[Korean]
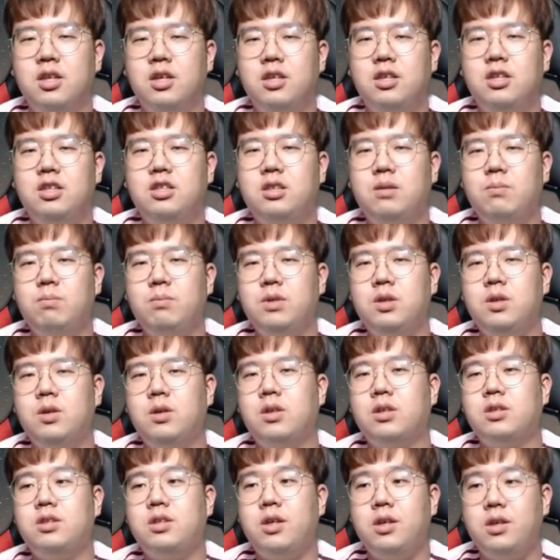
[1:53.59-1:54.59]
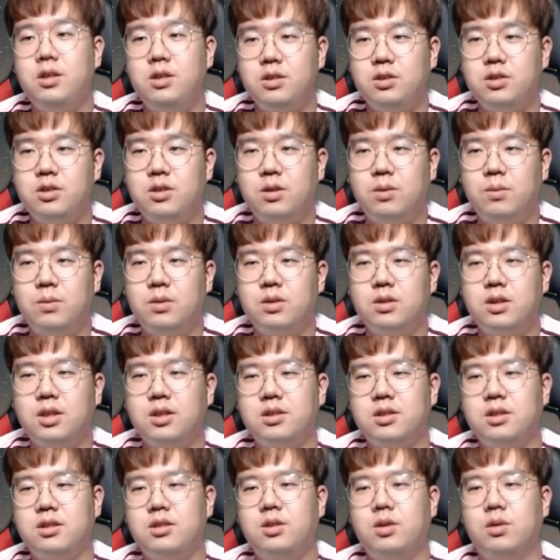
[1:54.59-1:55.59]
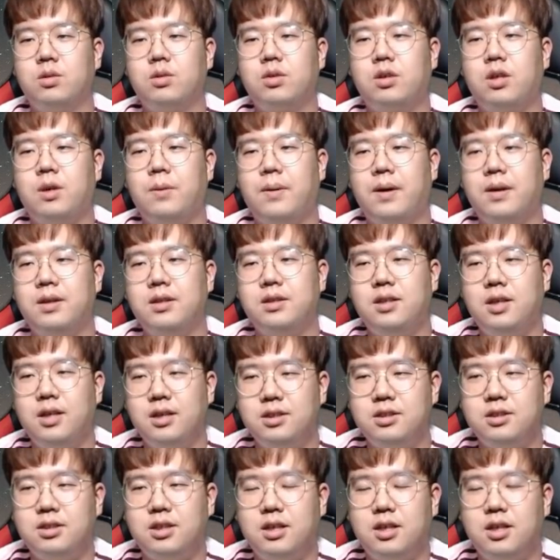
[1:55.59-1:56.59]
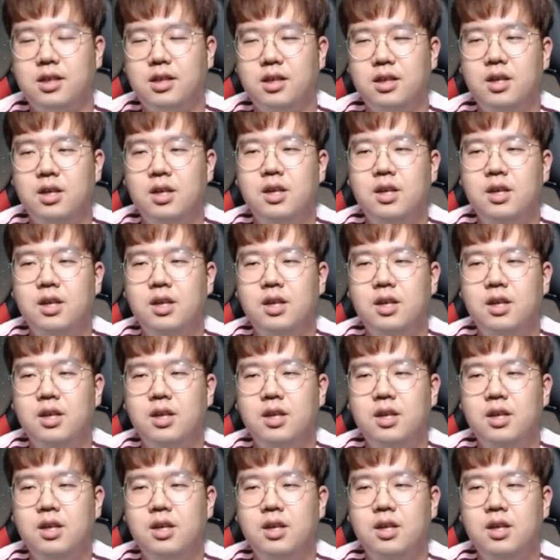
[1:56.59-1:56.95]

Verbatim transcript: 이 신민혁의 체인지업을 타자들이 어떻게 반응하느냐